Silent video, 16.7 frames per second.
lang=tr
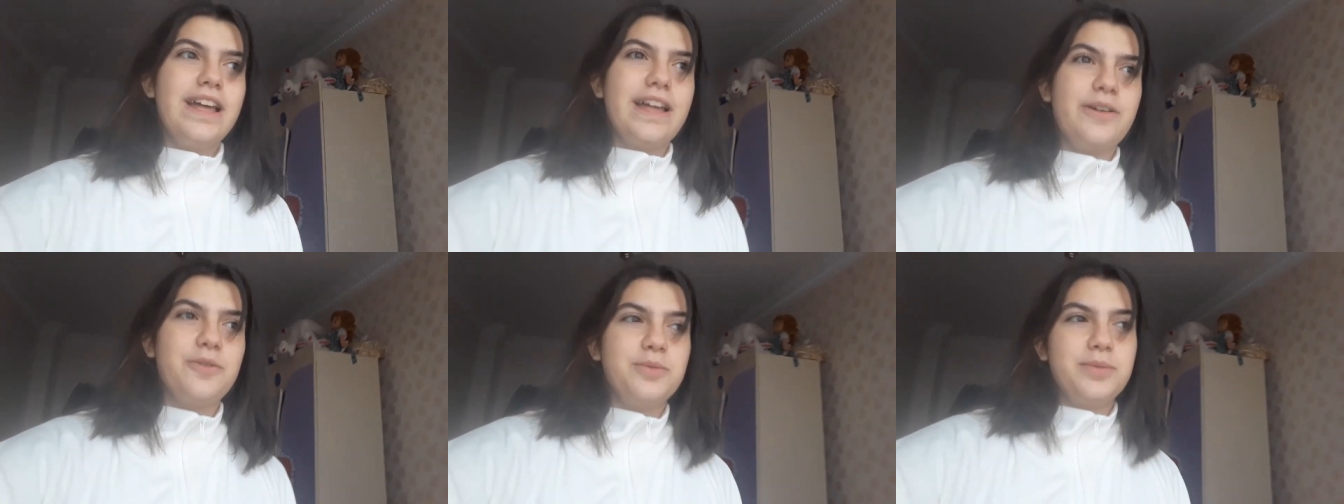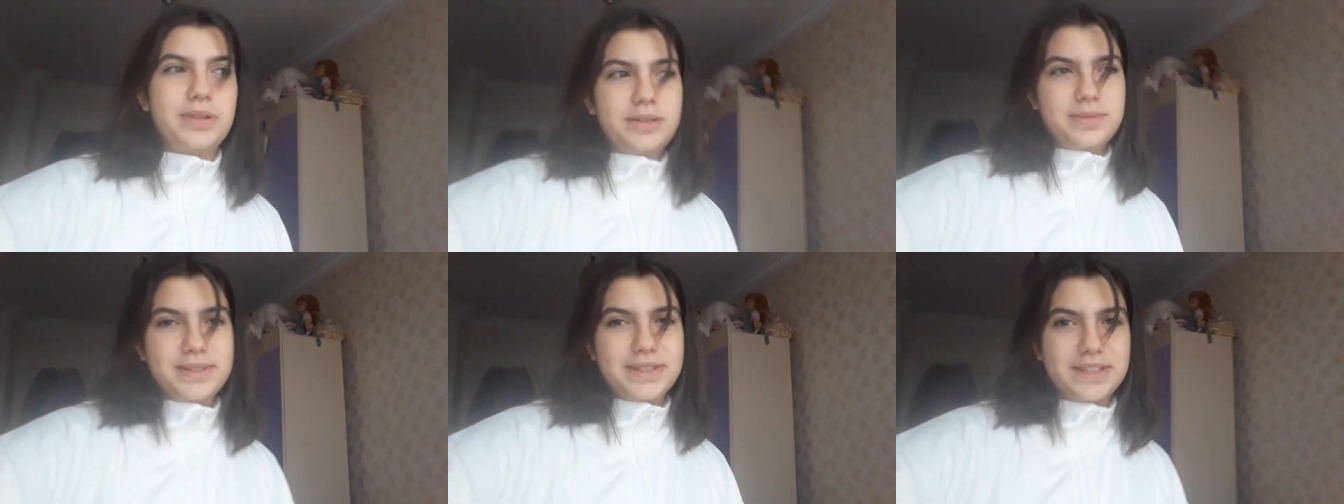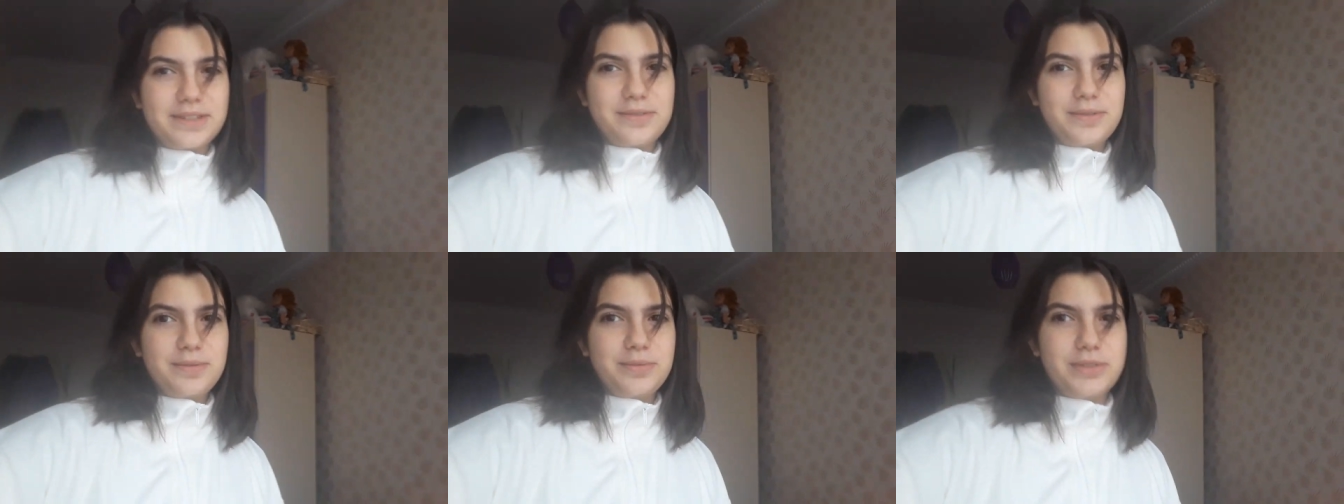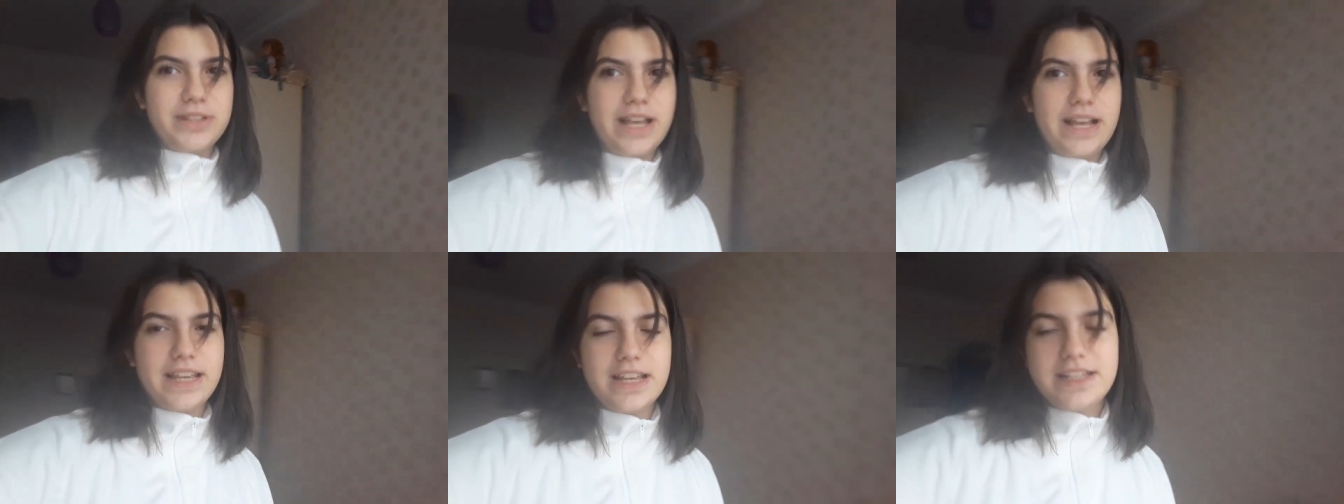E, umarım sınavım
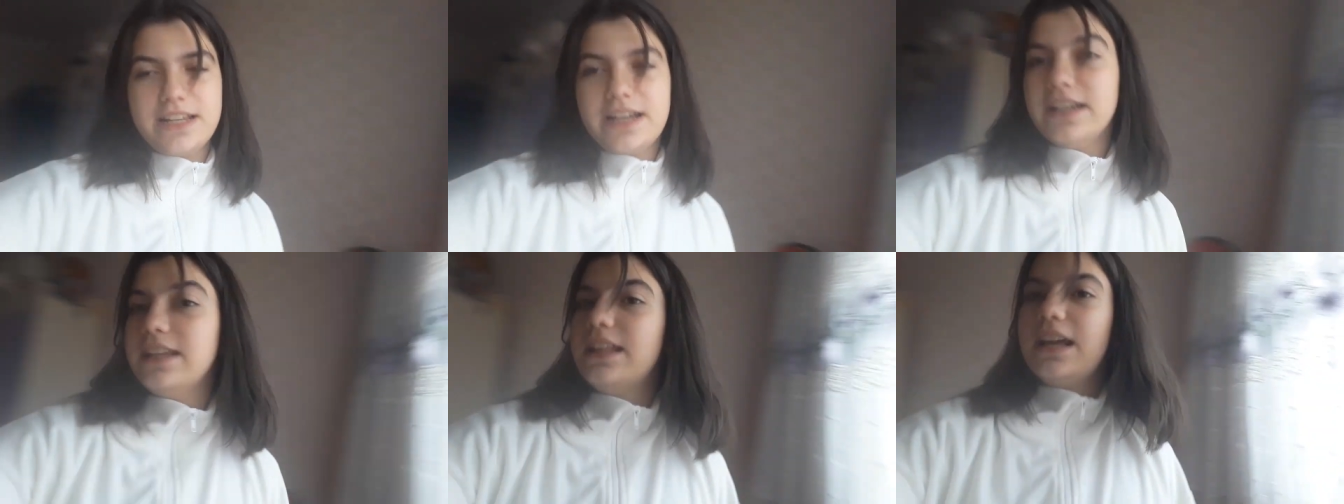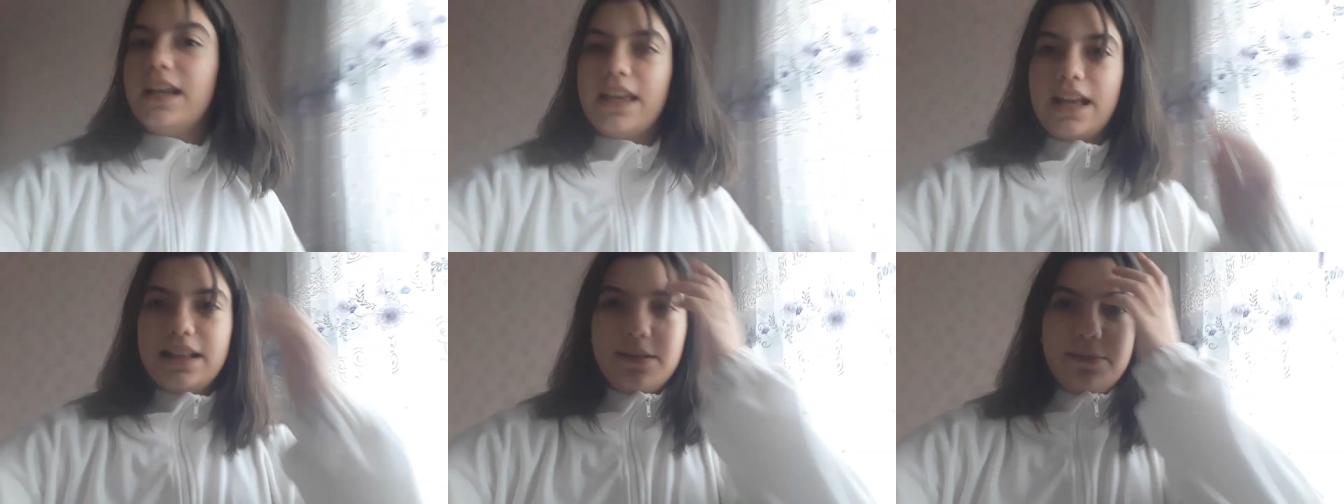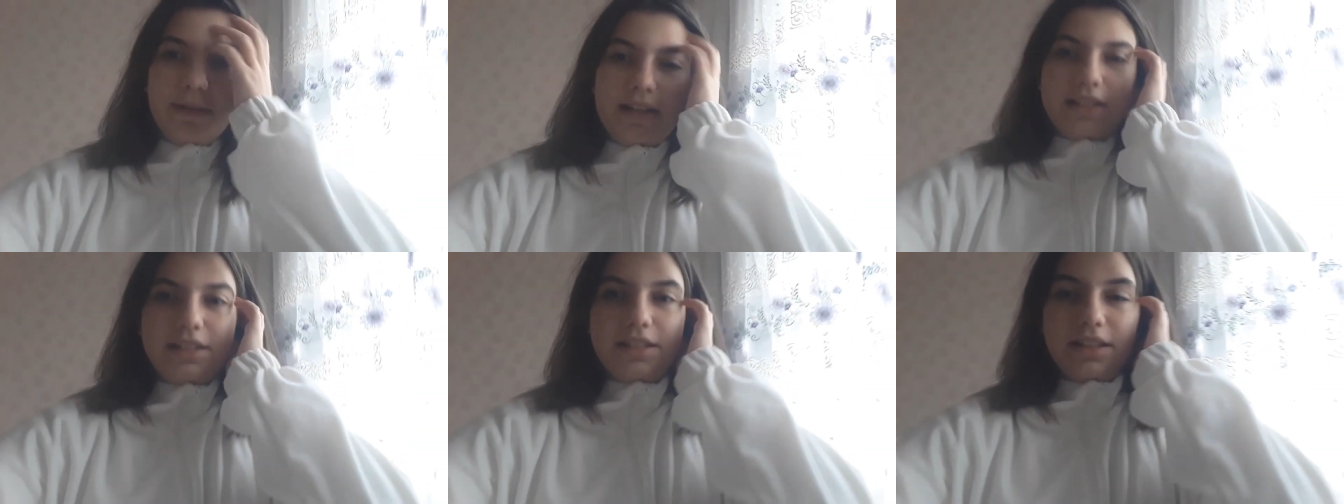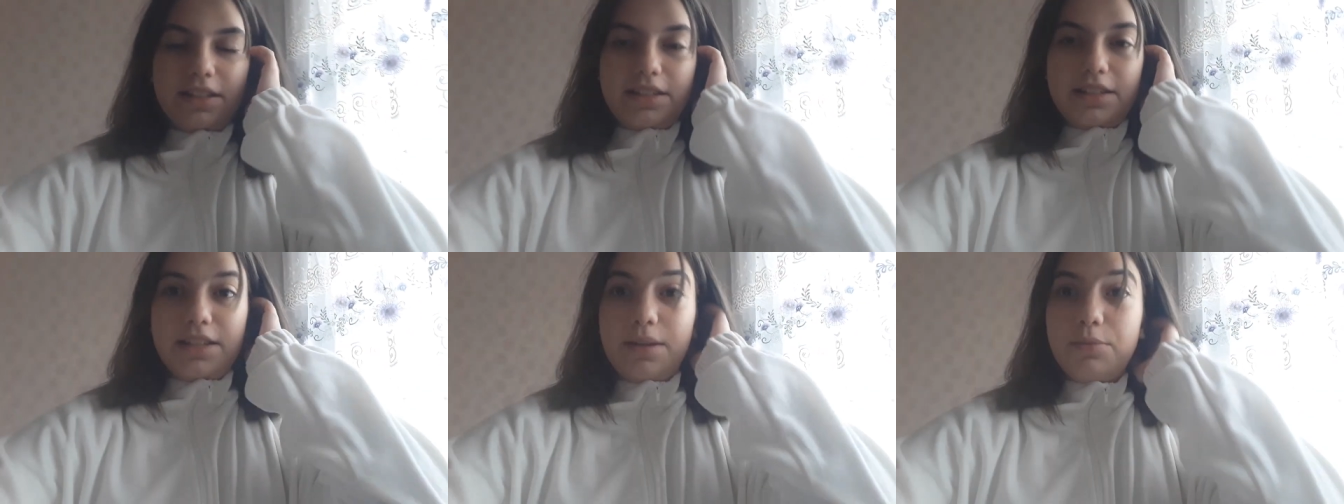güzel geçer. Giderken de biraz
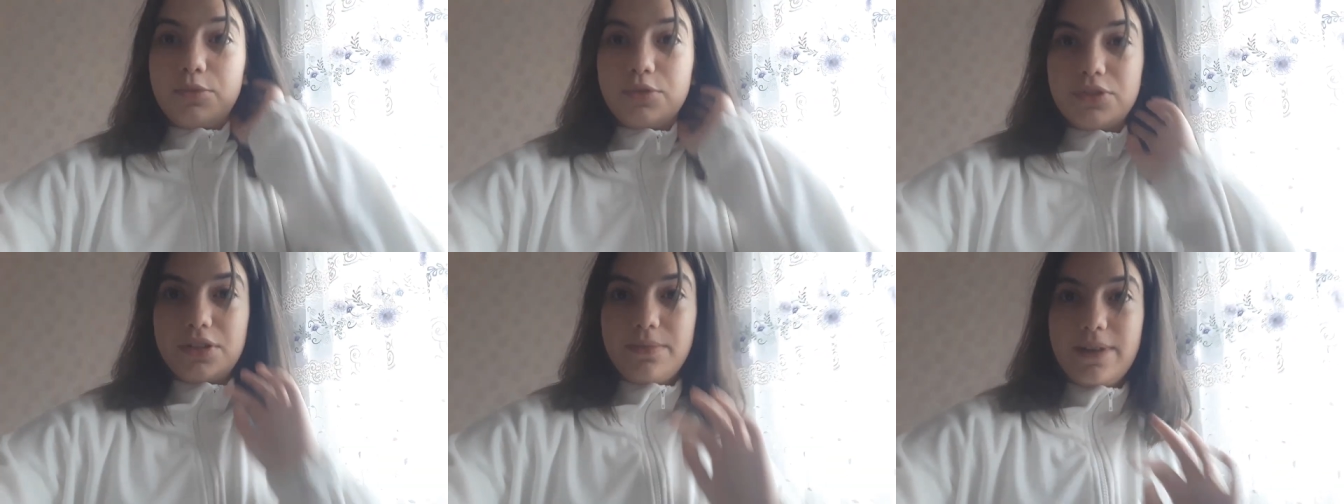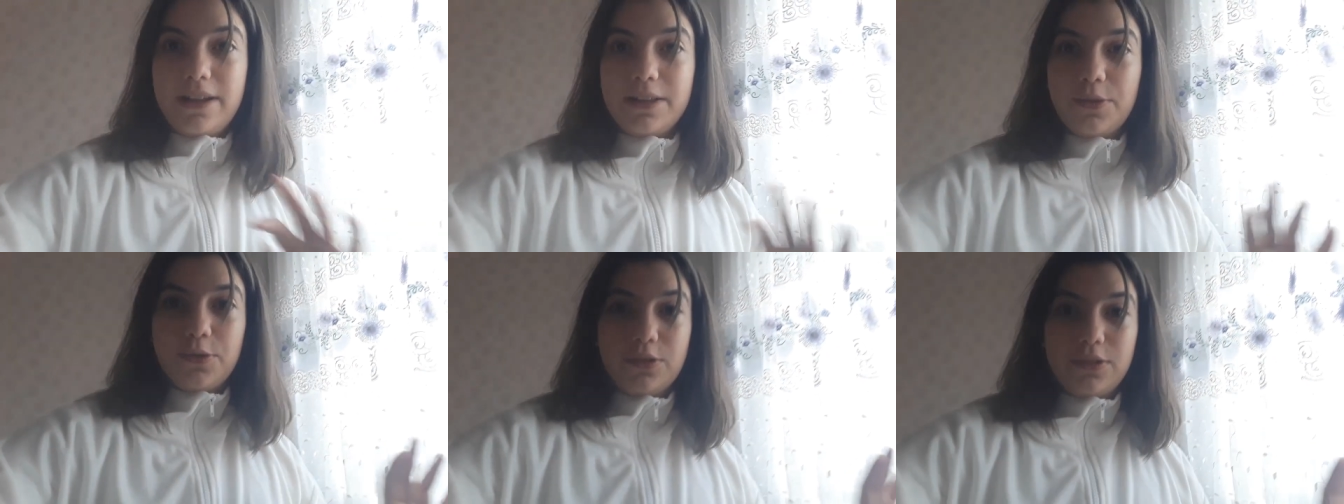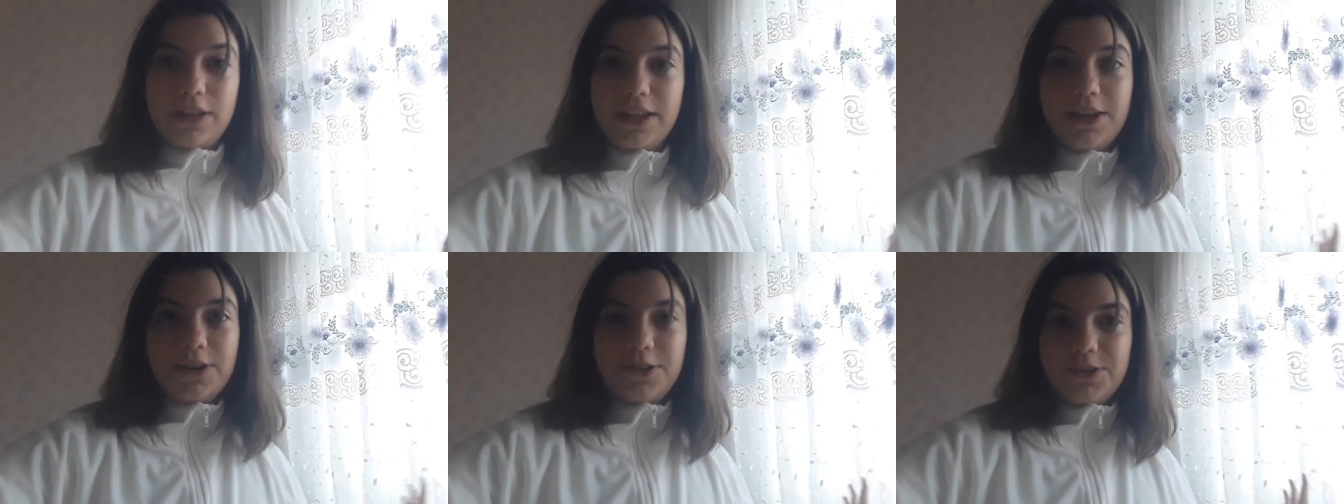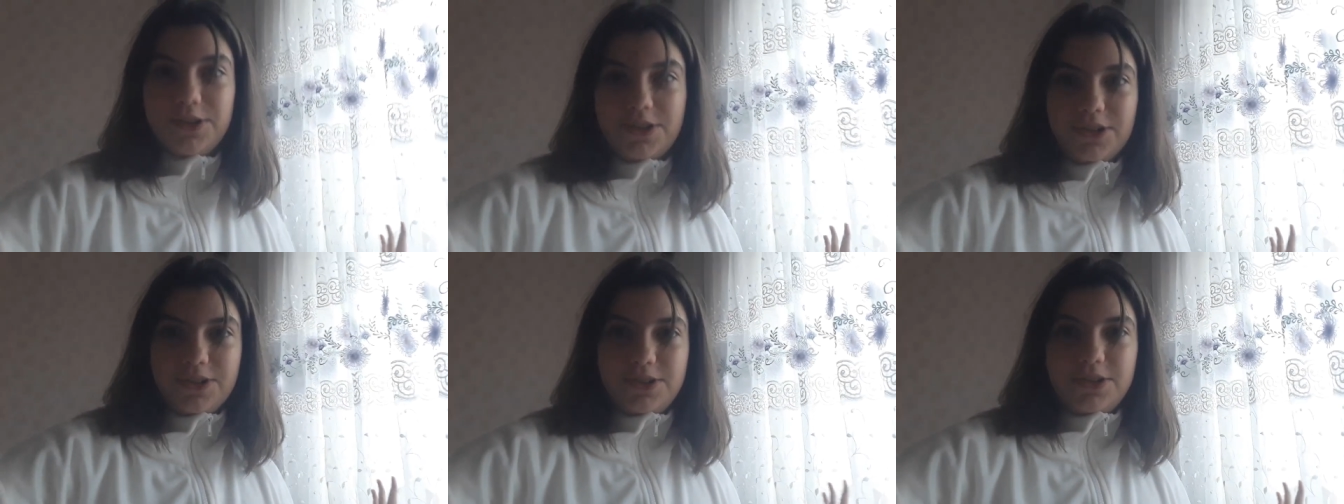çalışacağım. O zaman okulda
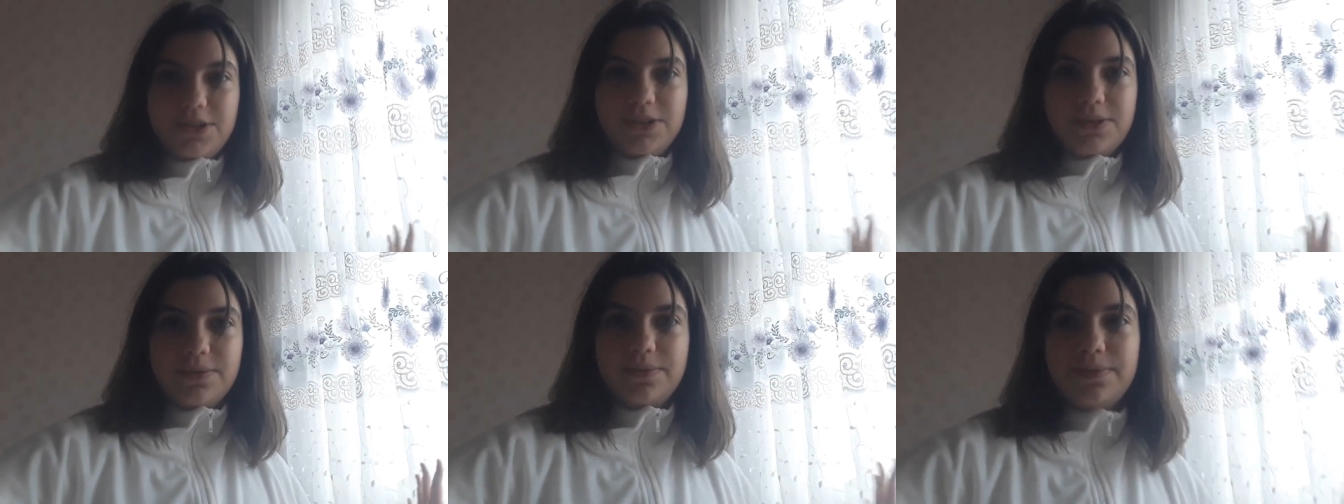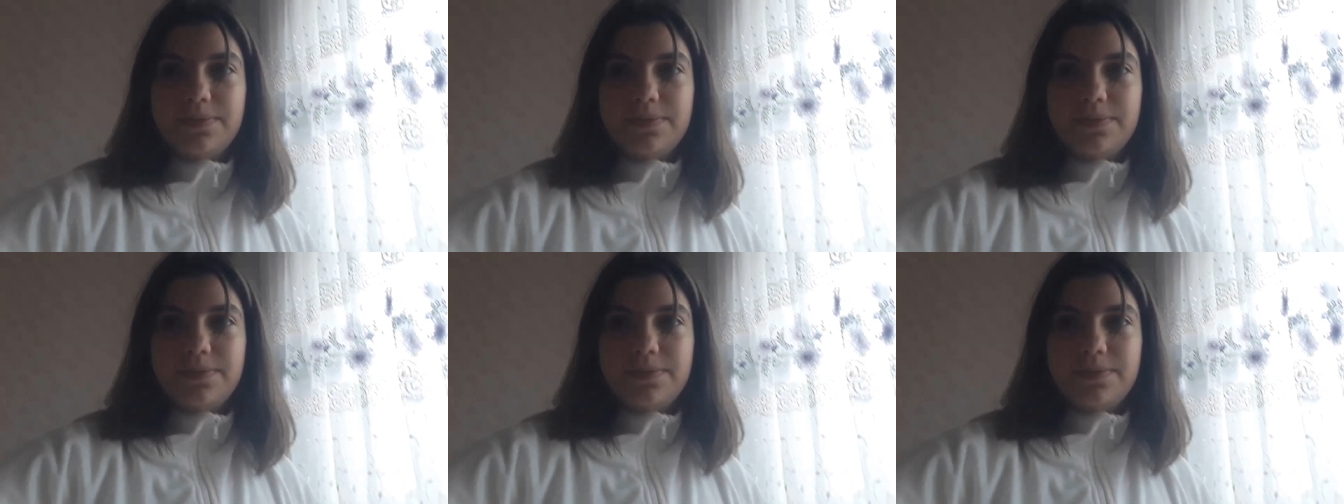görüşürüz.